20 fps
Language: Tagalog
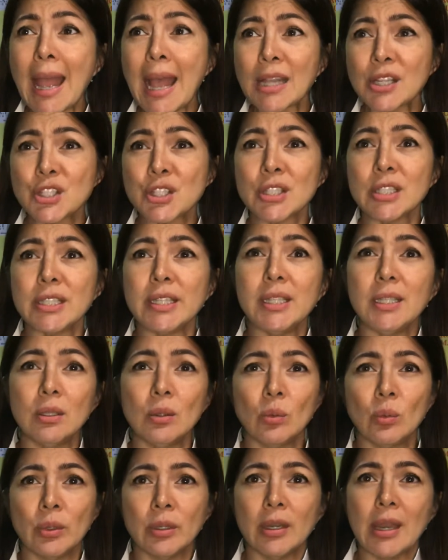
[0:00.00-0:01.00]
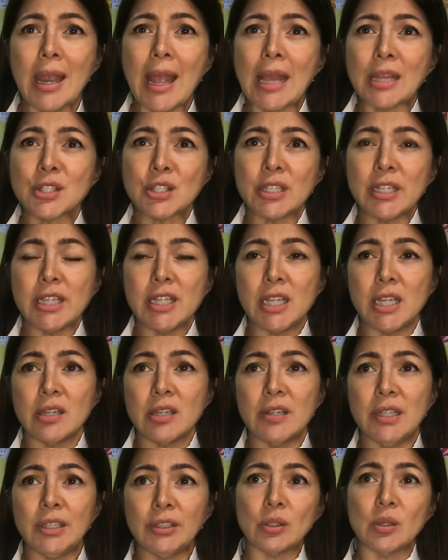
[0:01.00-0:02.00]
actually we're actually
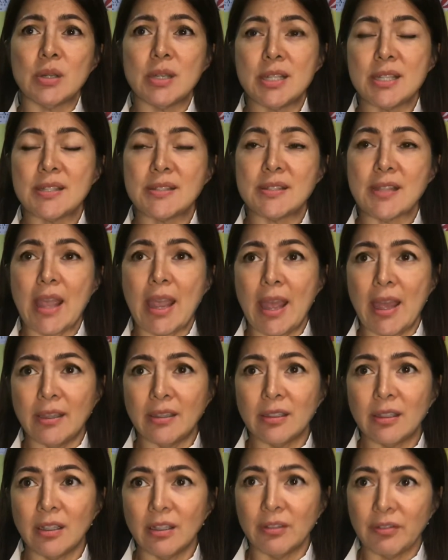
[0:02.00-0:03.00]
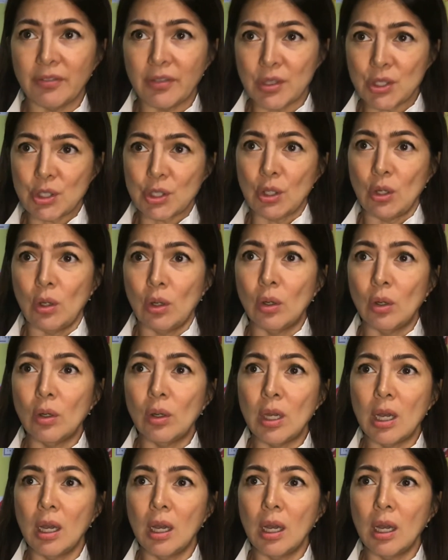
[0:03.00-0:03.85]
gearing towards the end of the show,